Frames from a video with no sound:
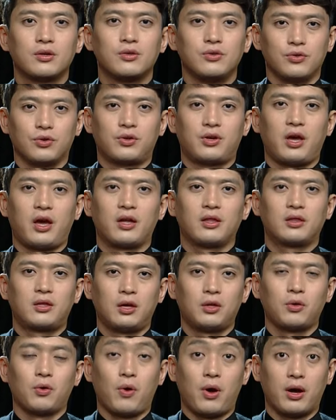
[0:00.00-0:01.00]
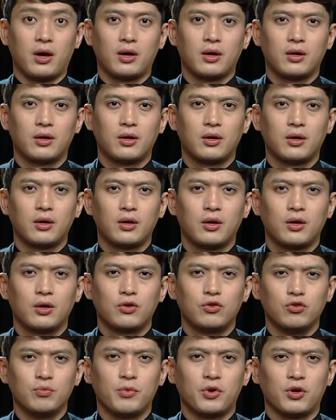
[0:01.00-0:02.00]
유쾌한 태도와
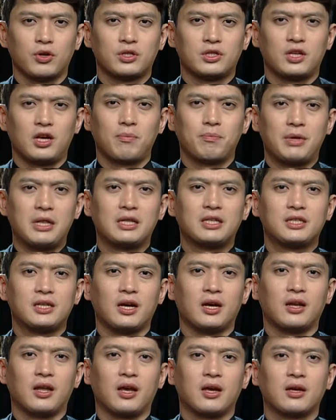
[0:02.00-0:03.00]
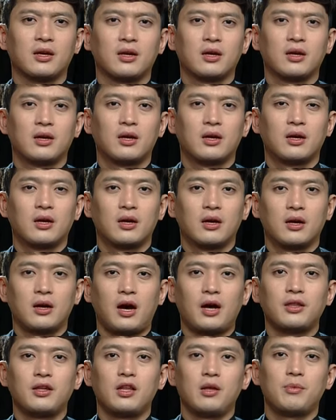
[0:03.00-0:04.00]
유머러스한 필체 안에
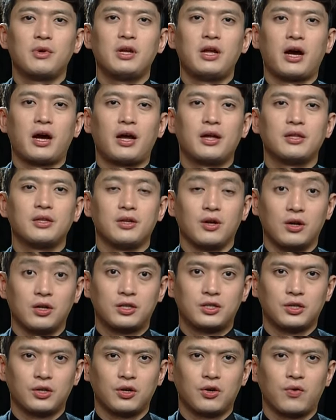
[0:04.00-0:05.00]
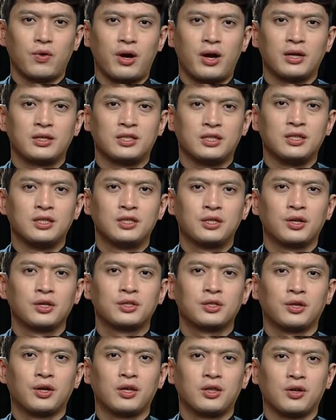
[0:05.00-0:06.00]
하느님을 향한 열정과
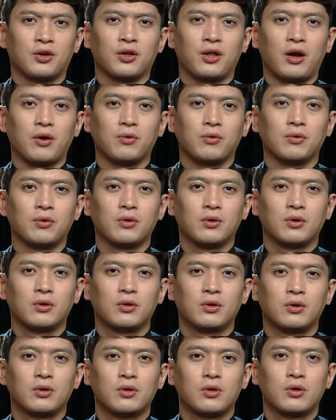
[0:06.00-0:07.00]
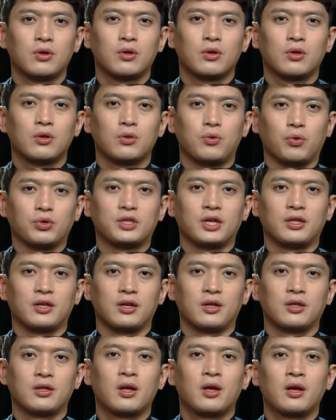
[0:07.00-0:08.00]
진정성이 드러나고
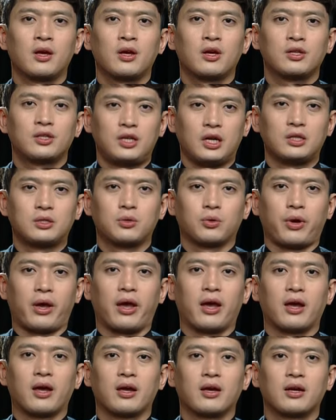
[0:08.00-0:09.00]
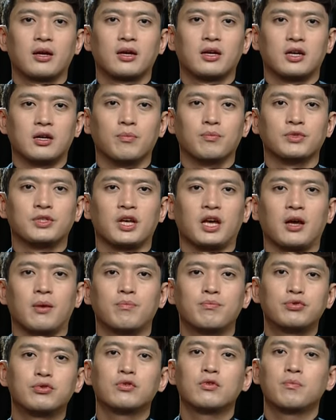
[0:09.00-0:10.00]
독자들은 책 속에
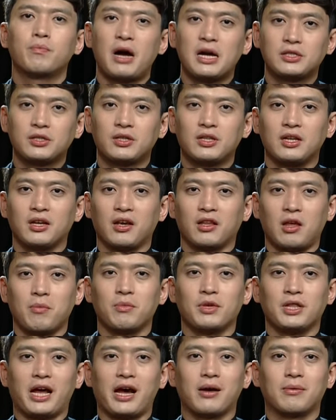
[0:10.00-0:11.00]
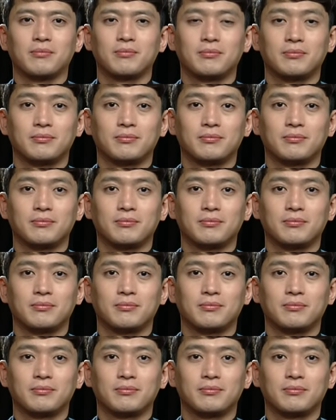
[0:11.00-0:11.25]
금세 푹 빠져들게 됩니다.